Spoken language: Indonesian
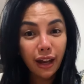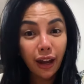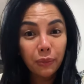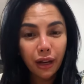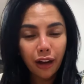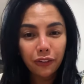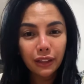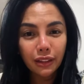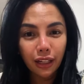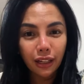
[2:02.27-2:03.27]
di DM-nya Kak
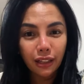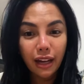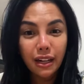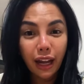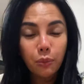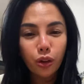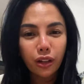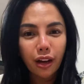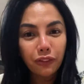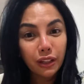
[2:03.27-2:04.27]
Fitri dan di
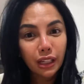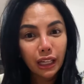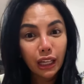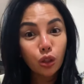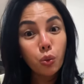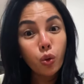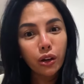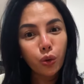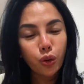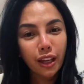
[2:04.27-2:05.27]
handphonenya Kak Fitri itu
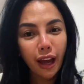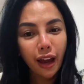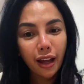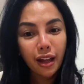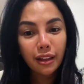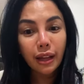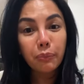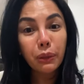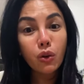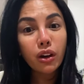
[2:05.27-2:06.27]
bukan rukiah
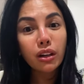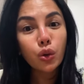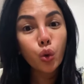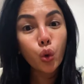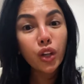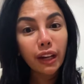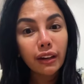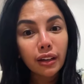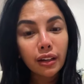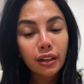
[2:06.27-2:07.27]
tapi gue
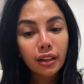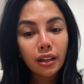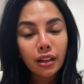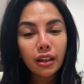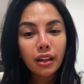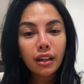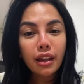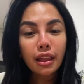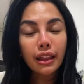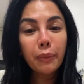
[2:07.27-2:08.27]
didukunin
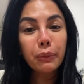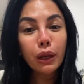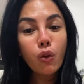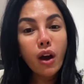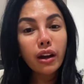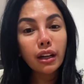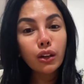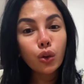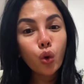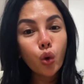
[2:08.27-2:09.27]
tapi gue
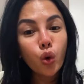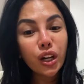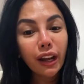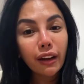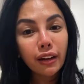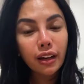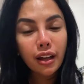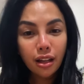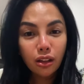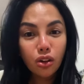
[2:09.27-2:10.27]
didukunin
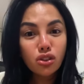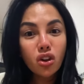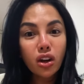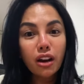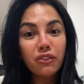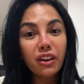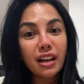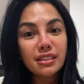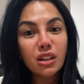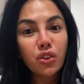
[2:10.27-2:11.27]
terus lu
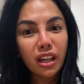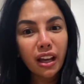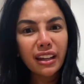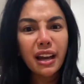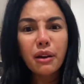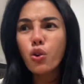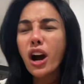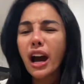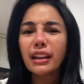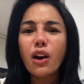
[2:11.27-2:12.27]
klarifikasi rukiah iya gue
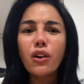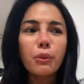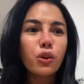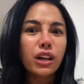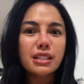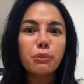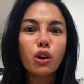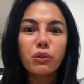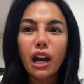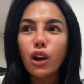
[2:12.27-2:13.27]
nggak tahu lah mungkin
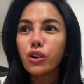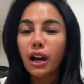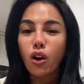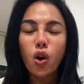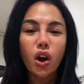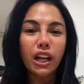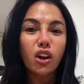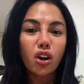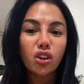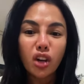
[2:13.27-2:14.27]
sebelumnya lu udah
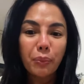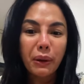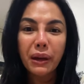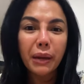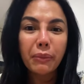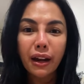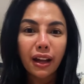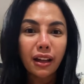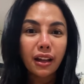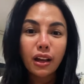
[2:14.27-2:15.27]
kongkolikong dulu apa
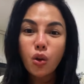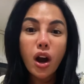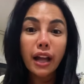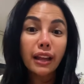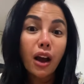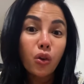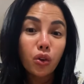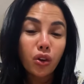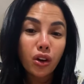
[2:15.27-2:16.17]
bagaimana gue nggak tahu